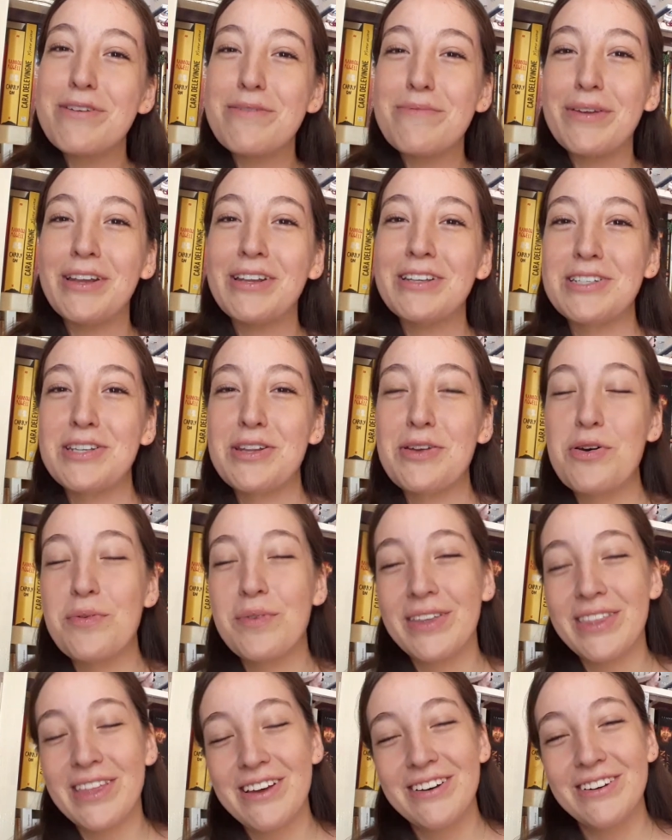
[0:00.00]
bienvenidos a un nuevo
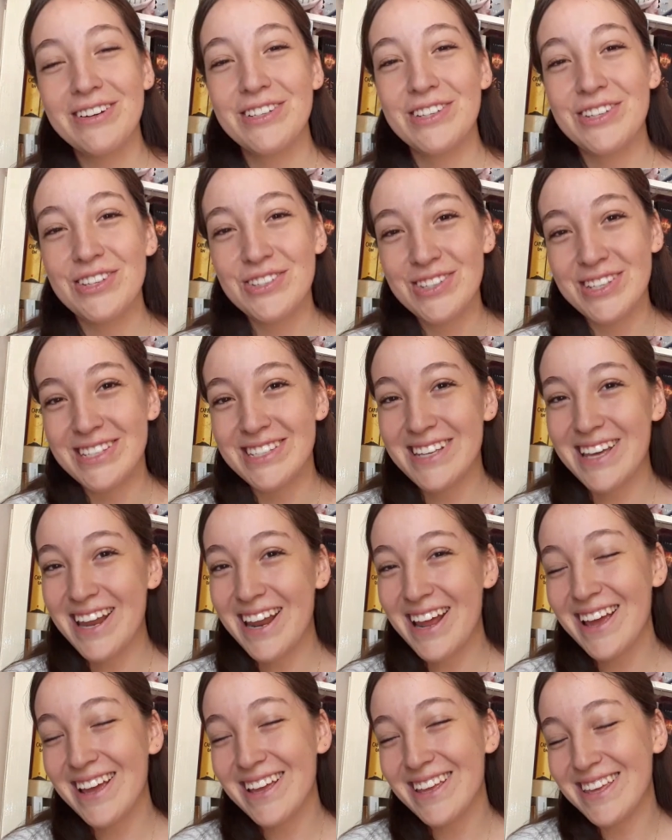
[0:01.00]
video. Yo soy
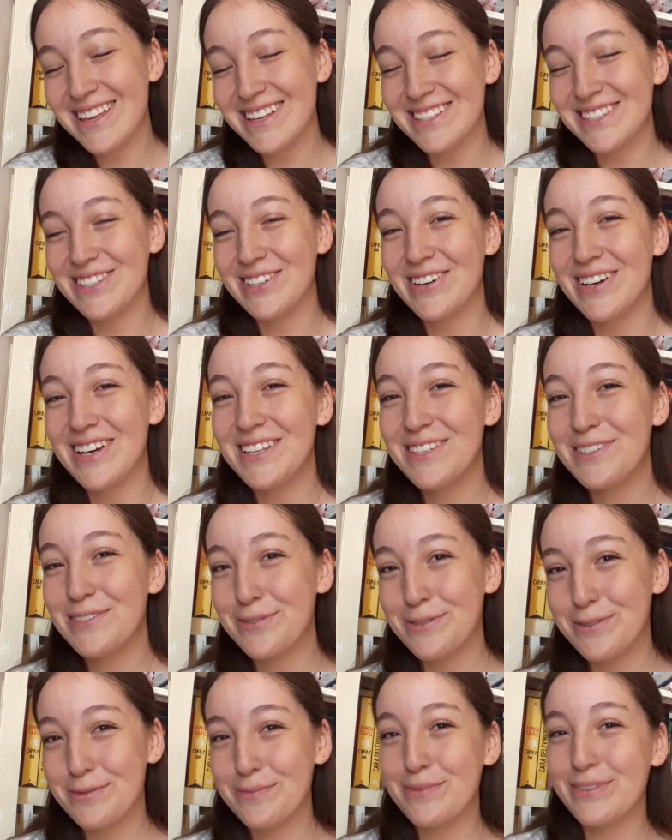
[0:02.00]
Sara y esto es
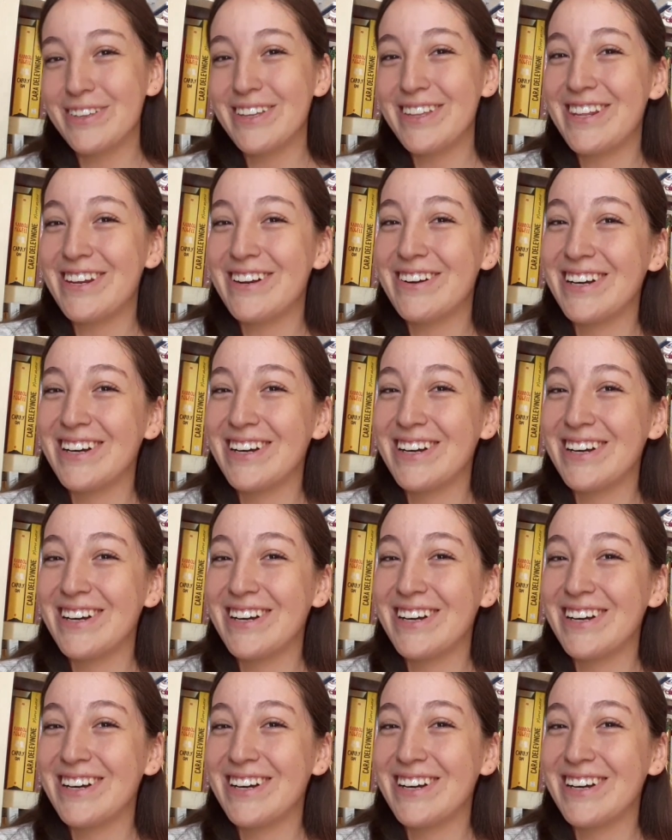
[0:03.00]
Un Mundo Entre